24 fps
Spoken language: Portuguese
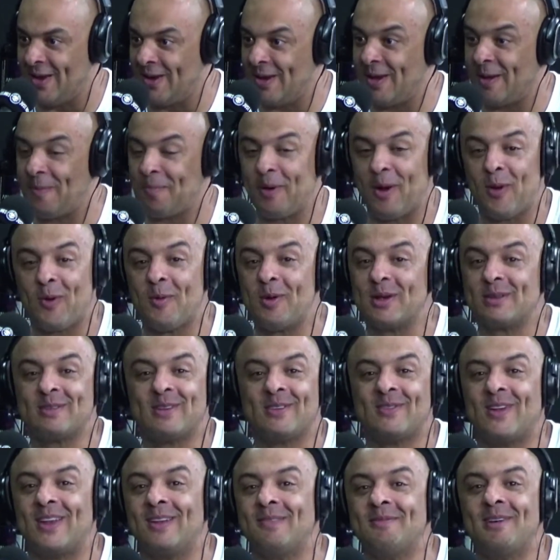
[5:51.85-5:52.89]
Sim. E para algumas pessoas
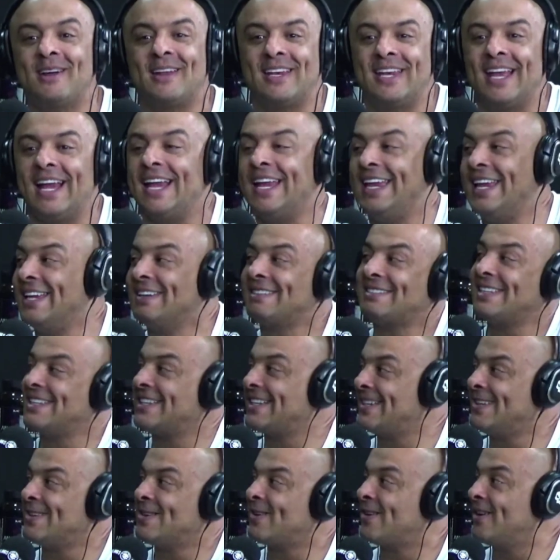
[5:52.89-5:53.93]
falar, mano, e aí? Você tá
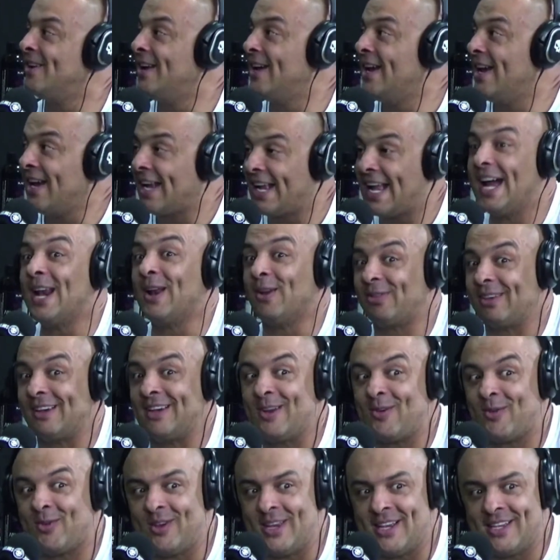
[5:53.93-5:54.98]
Cara, eu treinei
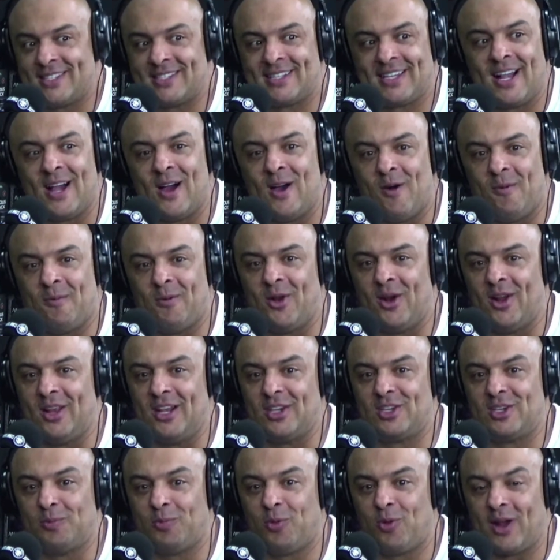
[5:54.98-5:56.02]
com o Nescau, brother.
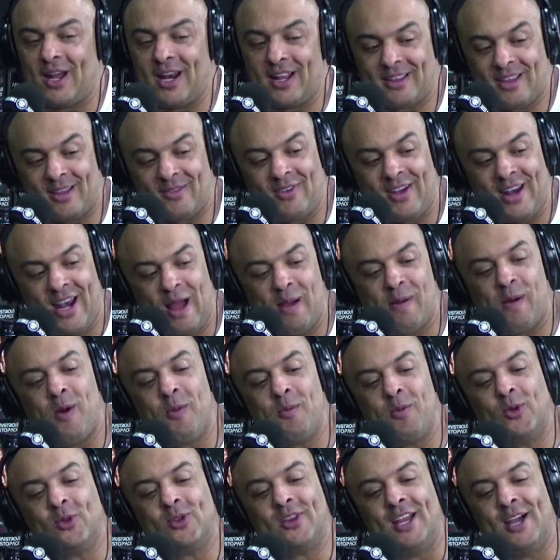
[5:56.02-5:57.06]
Tipo, o cara tava lá, uma
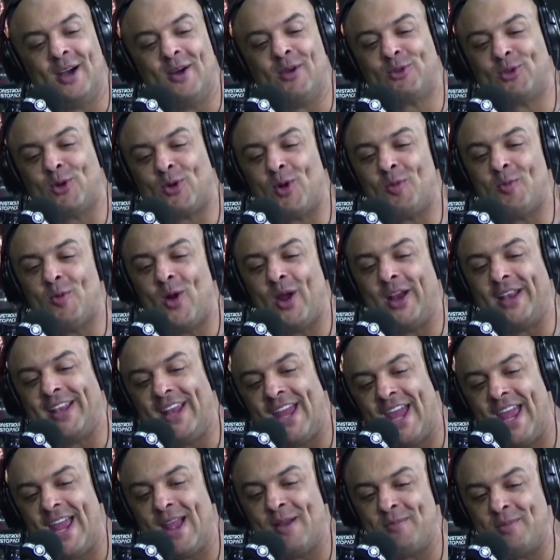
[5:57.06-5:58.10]
humildão, trocou uma
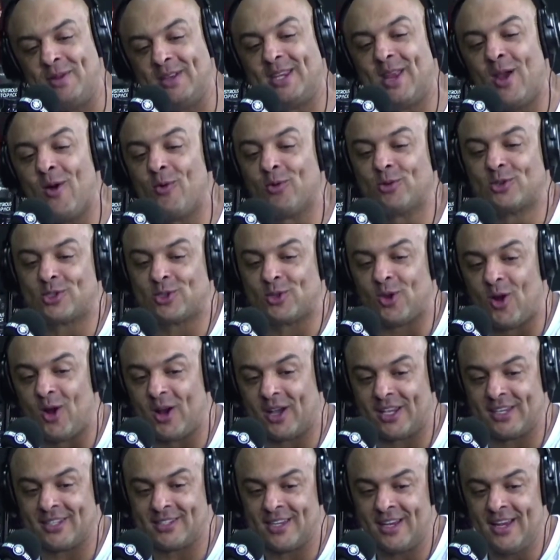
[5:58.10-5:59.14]
ideia, me deu uns
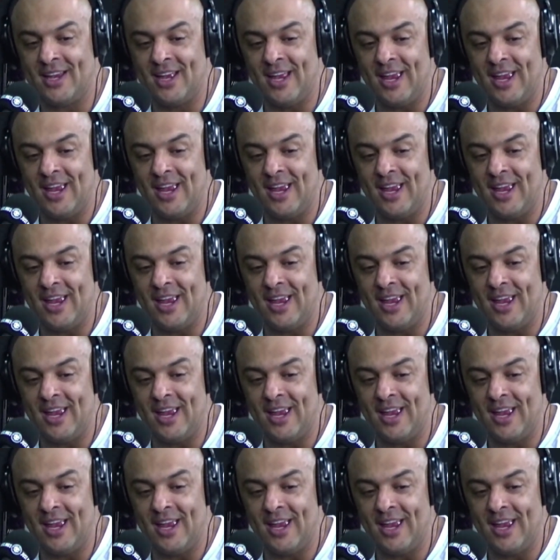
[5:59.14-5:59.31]
toques.